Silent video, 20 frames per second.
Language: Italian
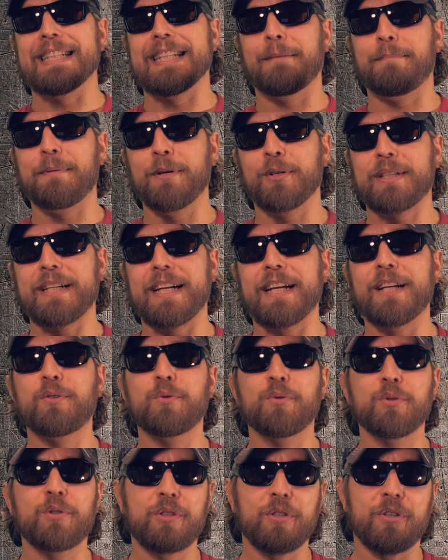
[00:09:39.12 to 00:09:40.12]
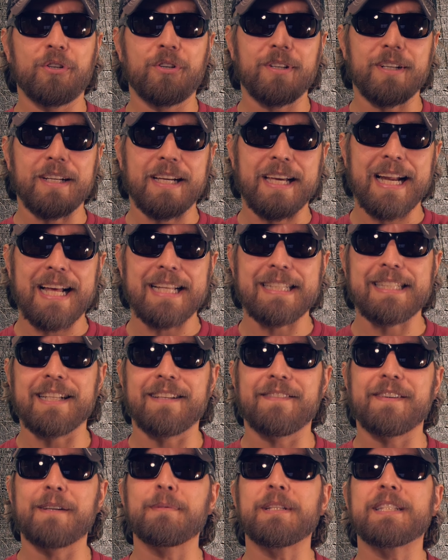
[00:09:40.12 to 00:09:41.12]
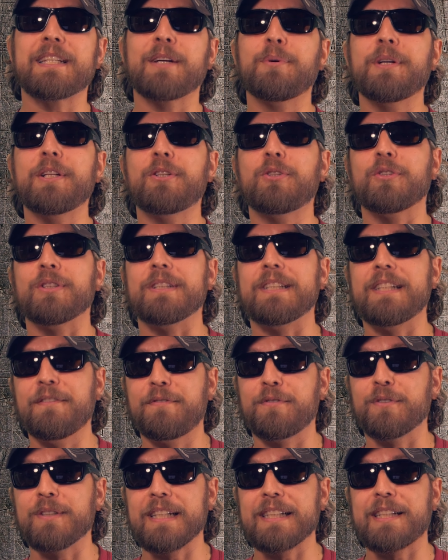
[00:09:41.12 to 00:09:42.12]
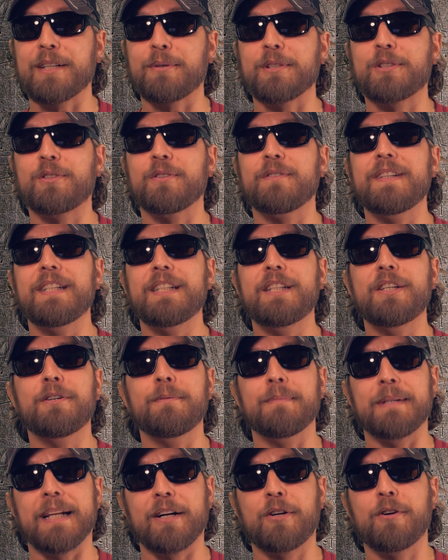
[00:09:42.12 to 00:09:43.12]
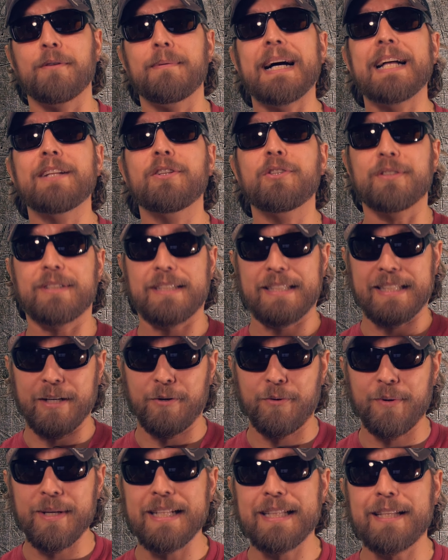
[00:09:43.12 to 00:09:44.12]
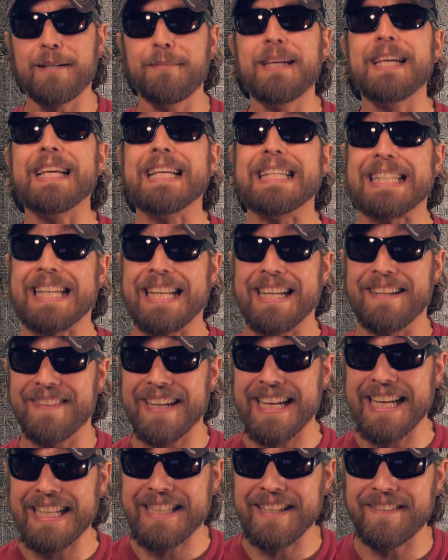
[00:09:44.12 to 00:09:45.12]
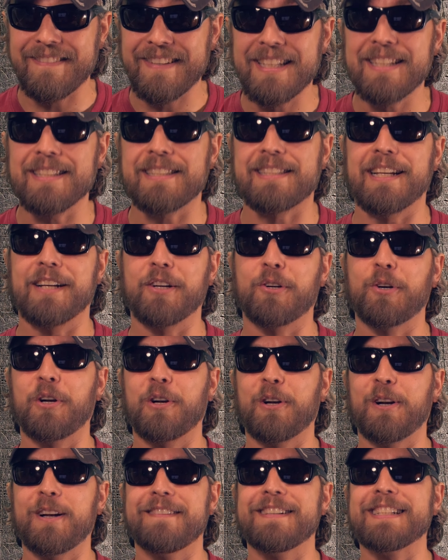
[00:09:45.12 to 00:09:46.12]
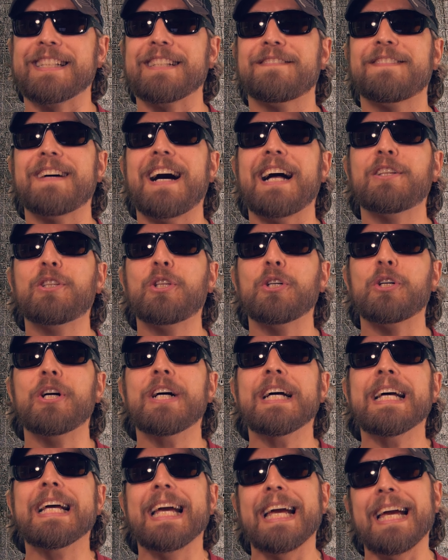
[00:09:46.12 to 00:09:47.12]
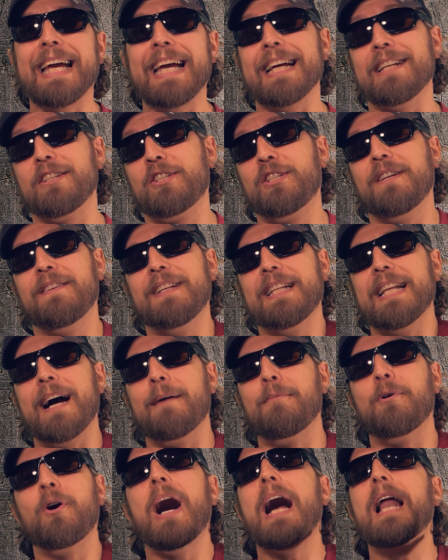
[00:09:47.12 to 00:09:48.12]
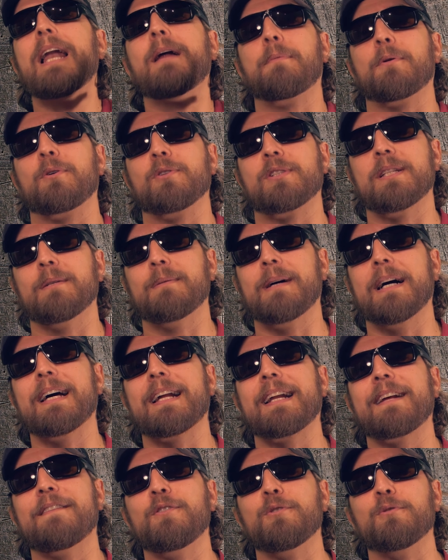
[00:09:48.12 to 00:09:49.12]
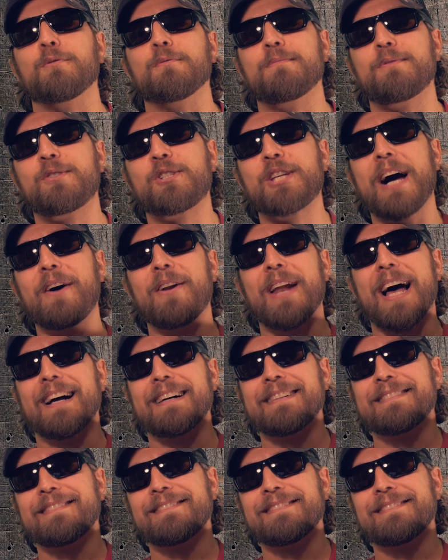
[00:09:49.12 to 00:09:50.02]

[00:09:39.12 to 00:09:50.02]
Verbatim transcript: da Pio3 è tutto grazie di avermi seguito diffondete questo video mi raccomando seguitemi iscrivetevi se ancora non l'avete fatto e ci vediamo alla prossima review ciao là